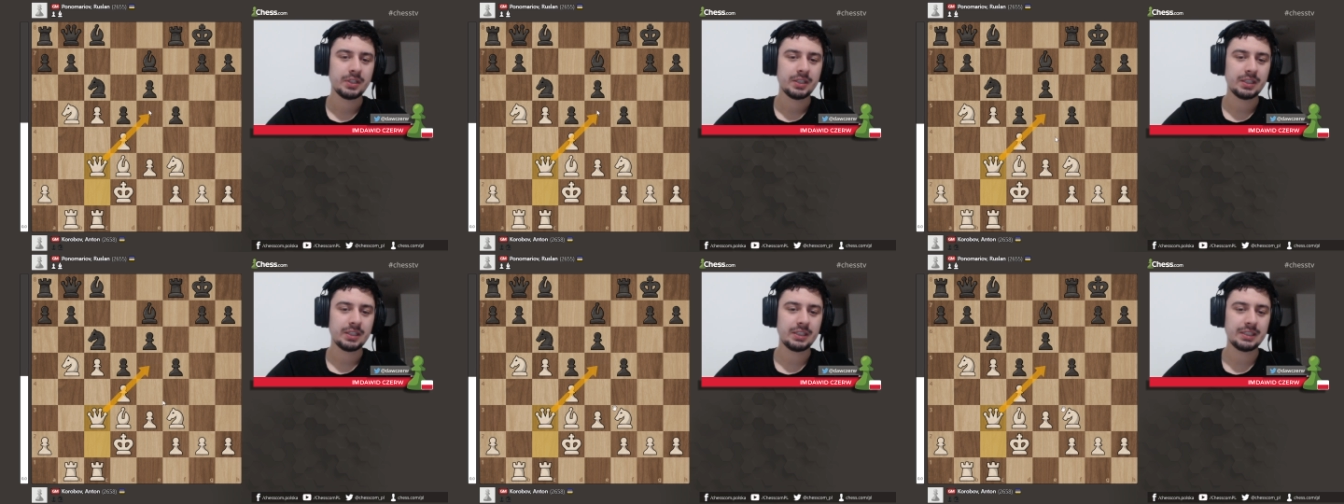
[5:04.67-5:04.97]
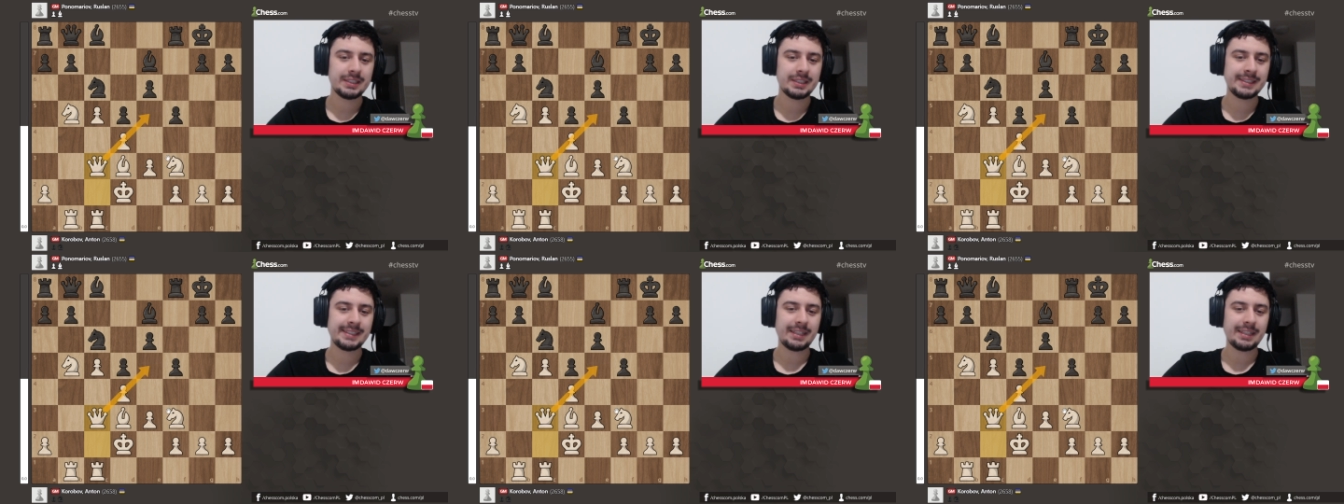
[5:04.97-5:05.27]

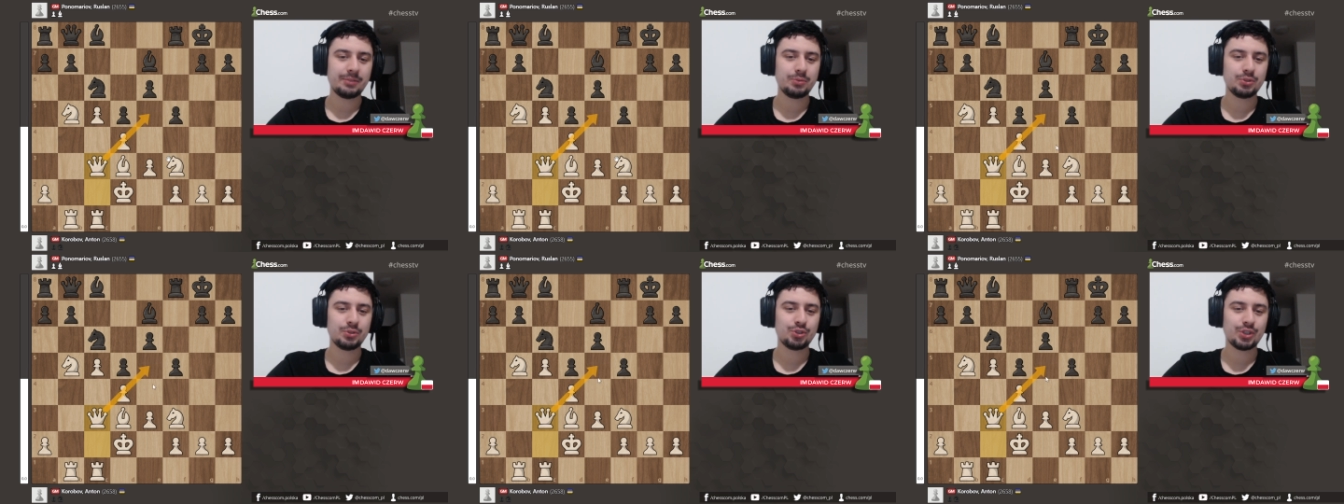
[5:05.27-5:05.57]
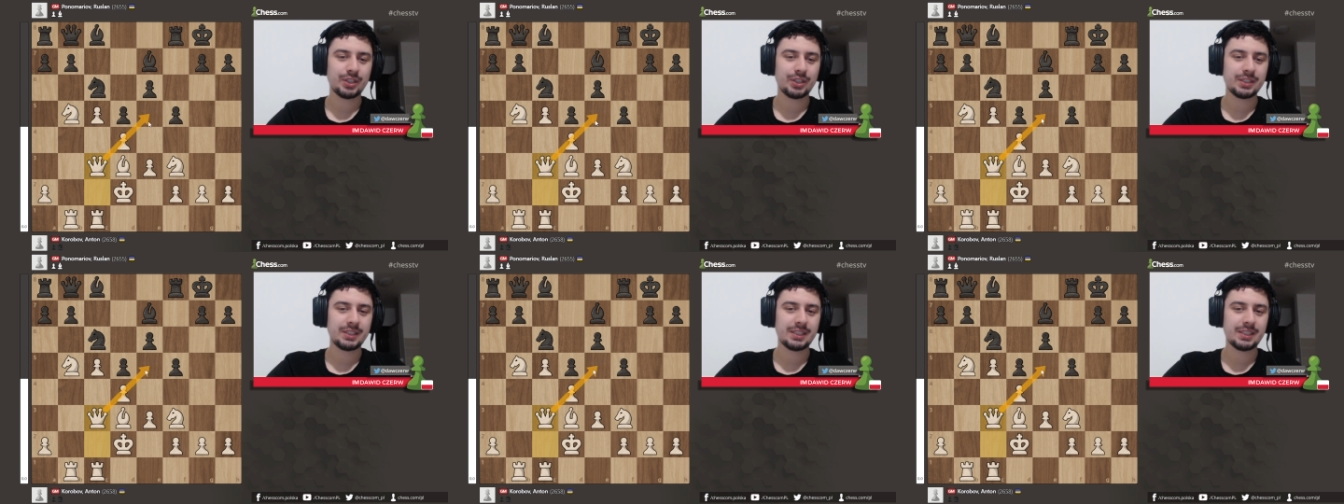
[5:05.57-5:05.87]
y, cały
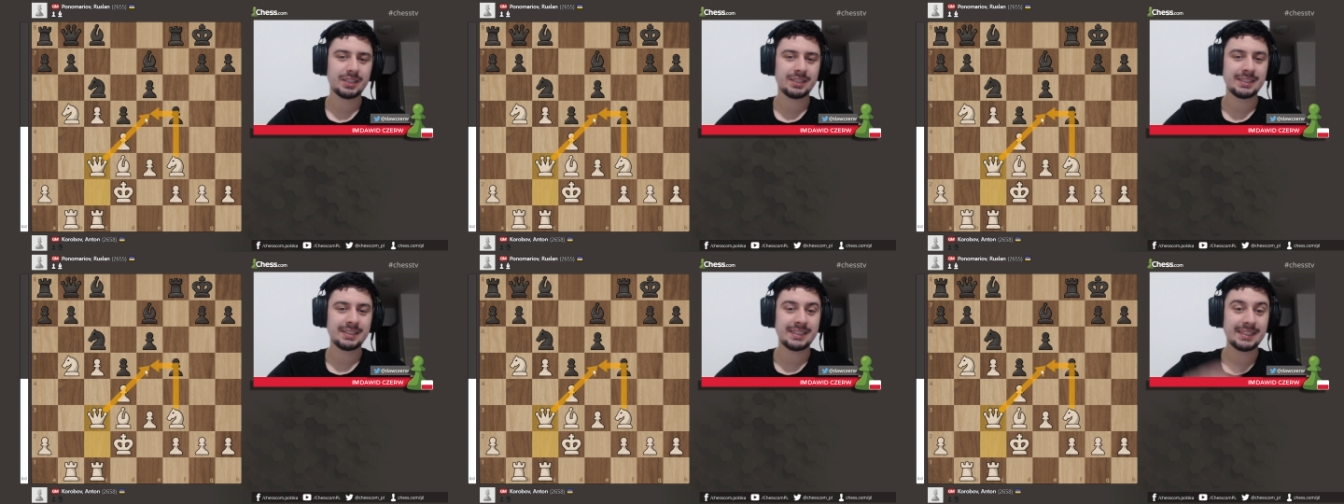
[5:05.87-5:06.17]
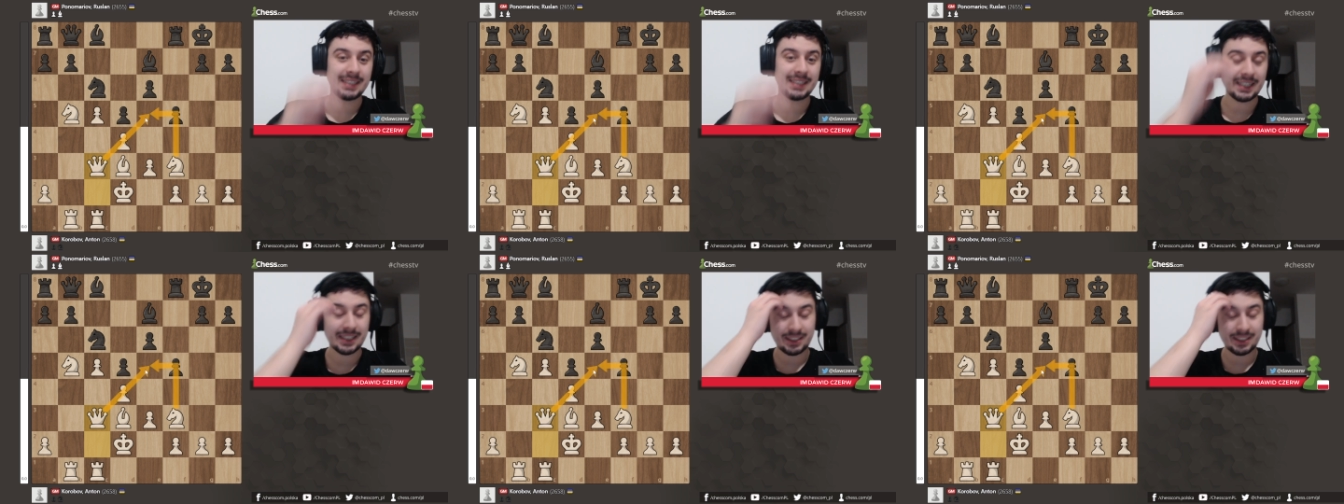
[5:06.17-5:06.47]
czas
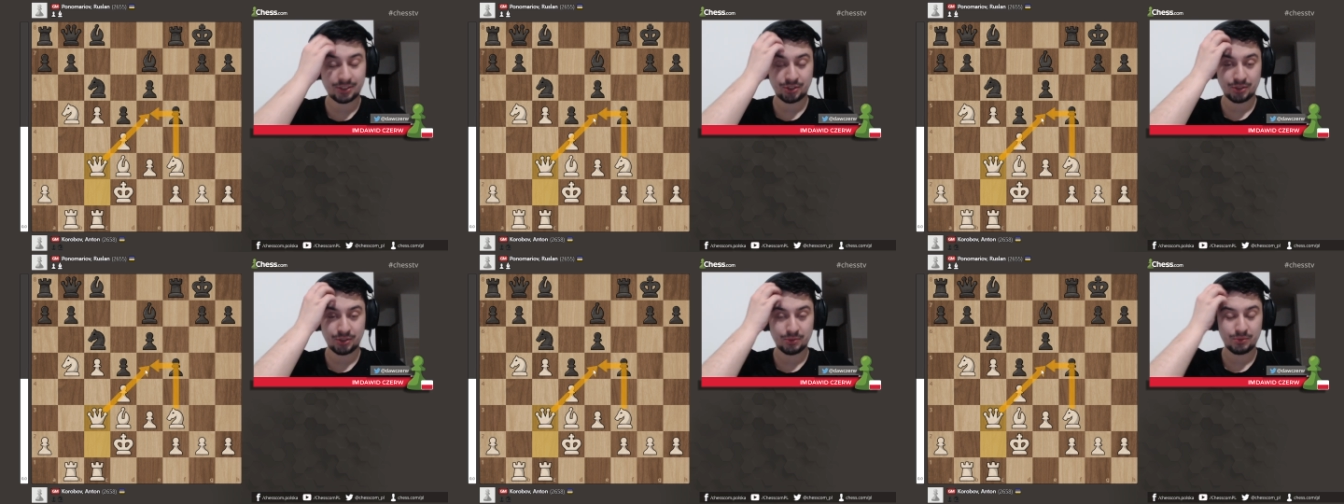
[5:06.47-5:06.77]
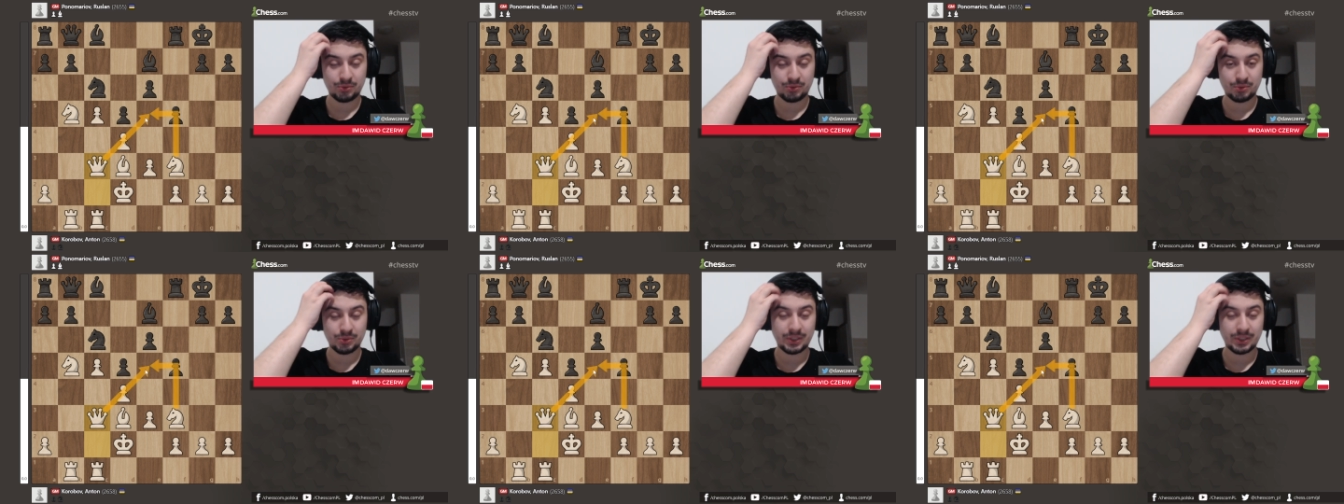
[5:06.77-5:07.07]
stara
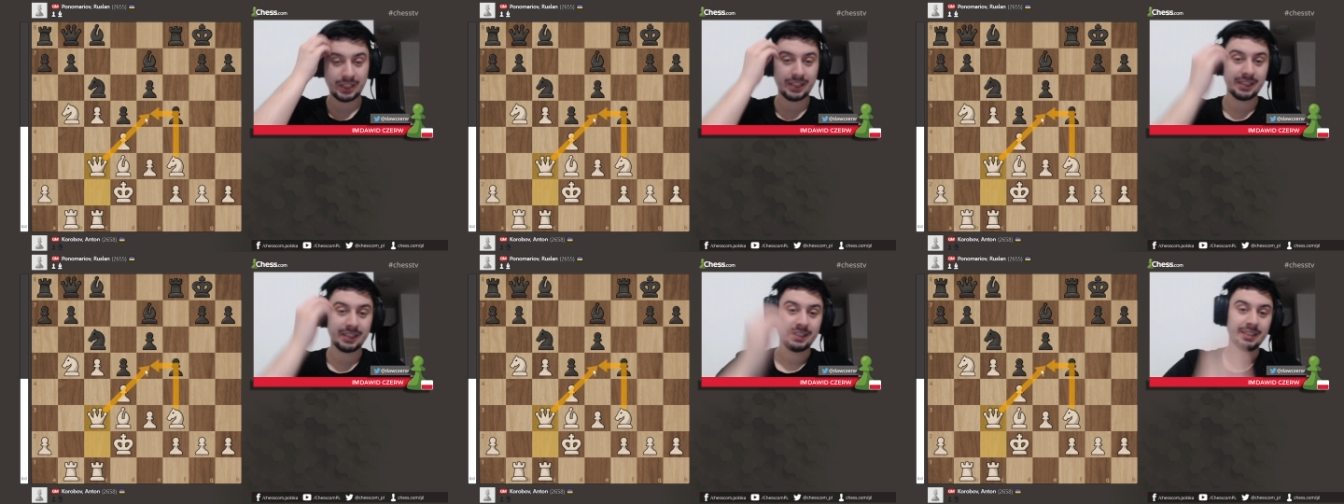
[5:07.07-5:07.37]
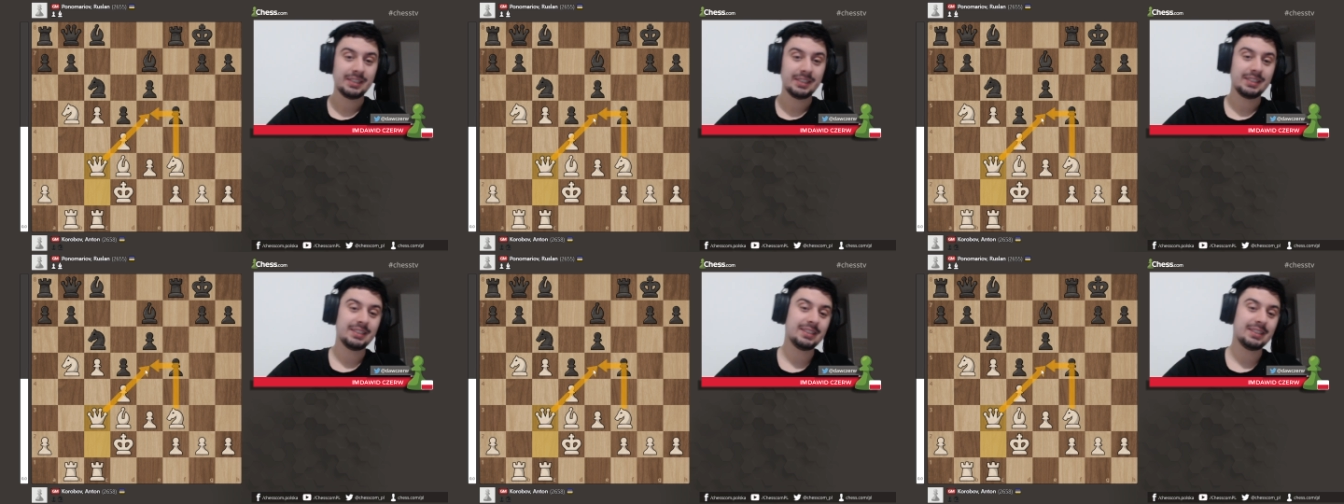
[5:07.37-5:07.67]
się tutaj
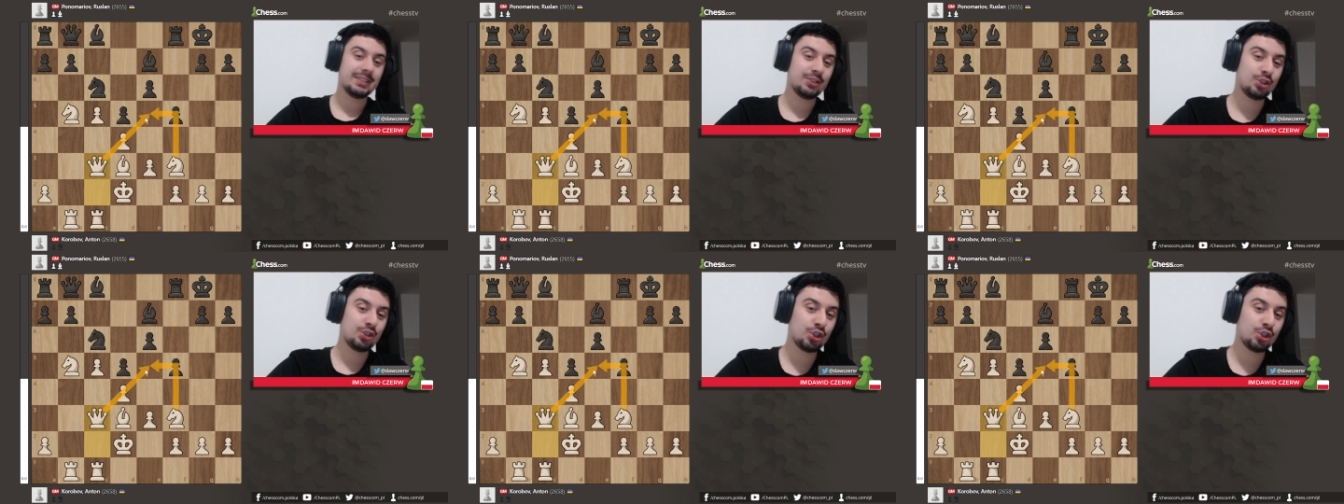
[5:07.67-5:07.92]
y,